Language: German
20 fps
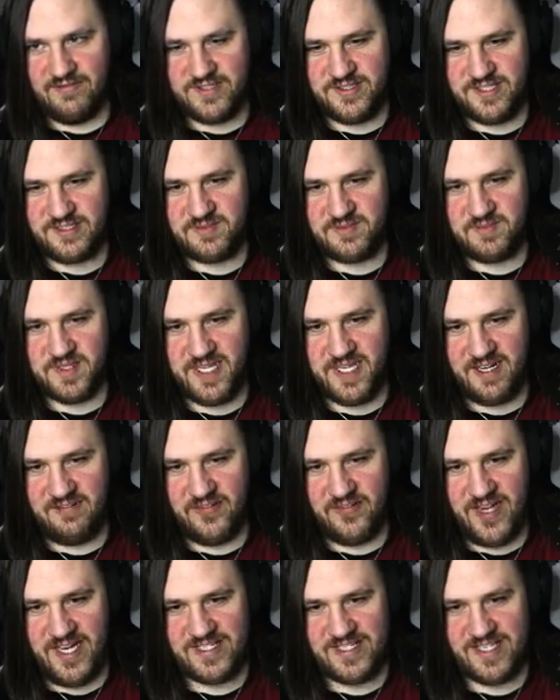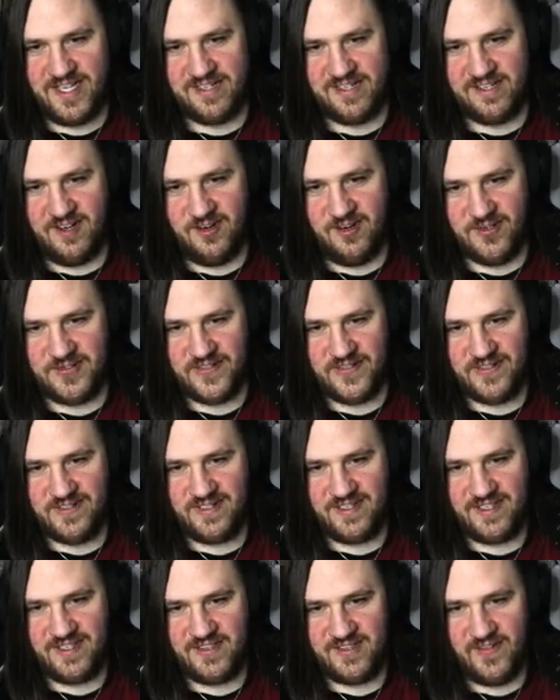wie sieht's mit deiner Fähigkeit aus?
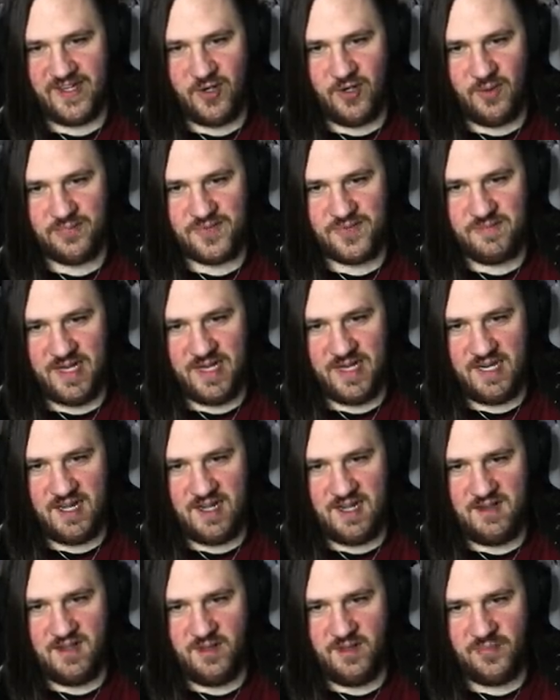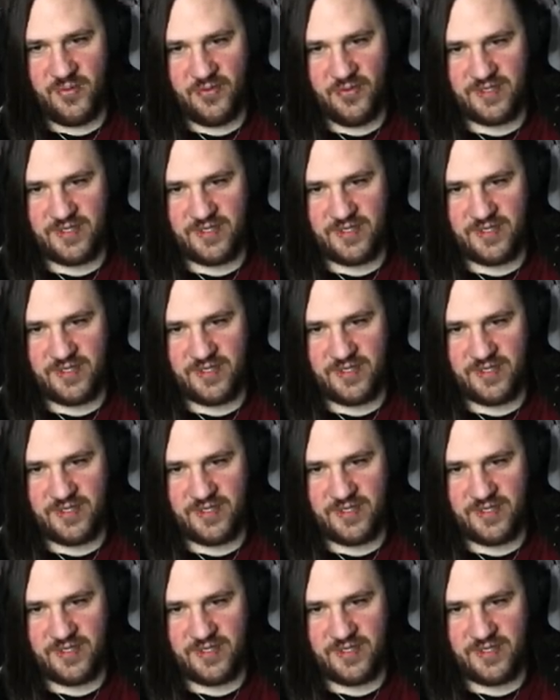Jetzt wäre der optimale äh, Punkt